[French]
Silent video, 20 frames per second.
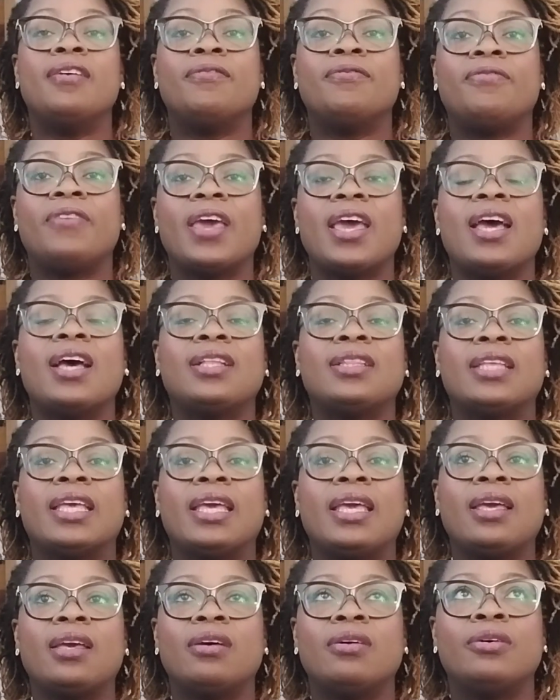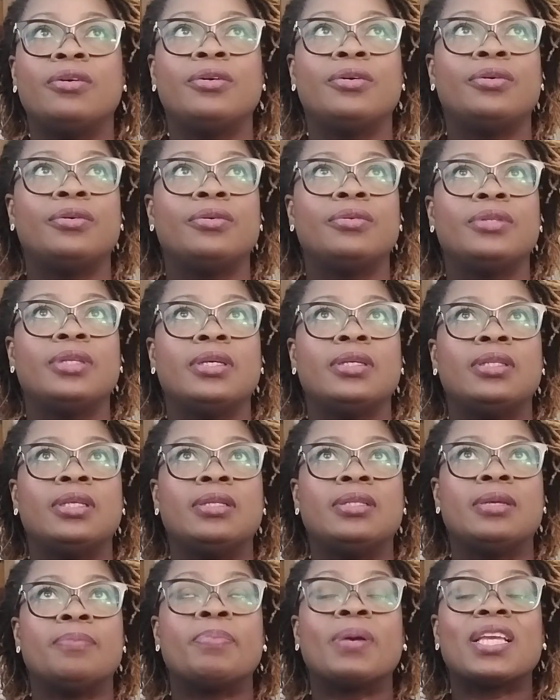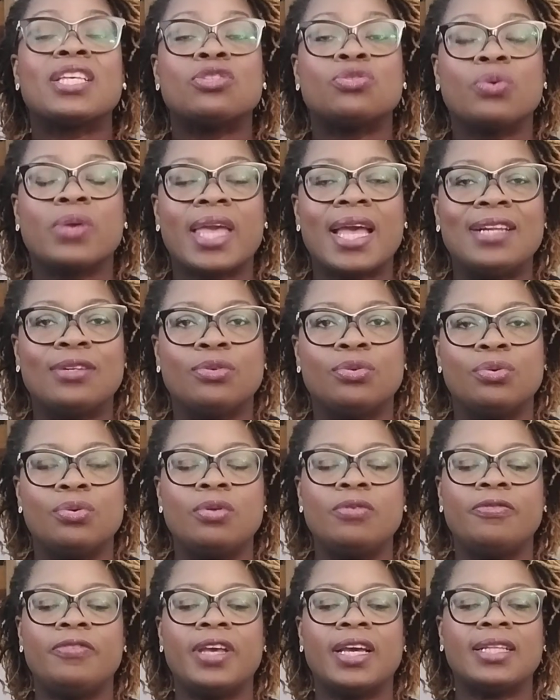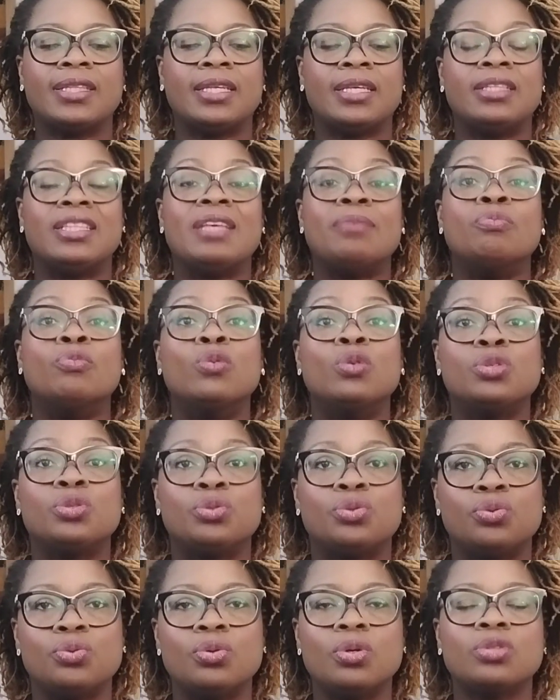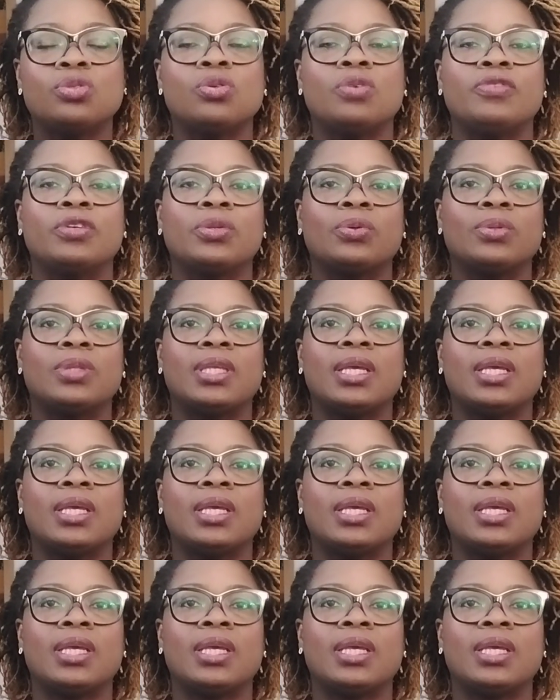faire des, euh, prises de calcul, faire des mesures sur votre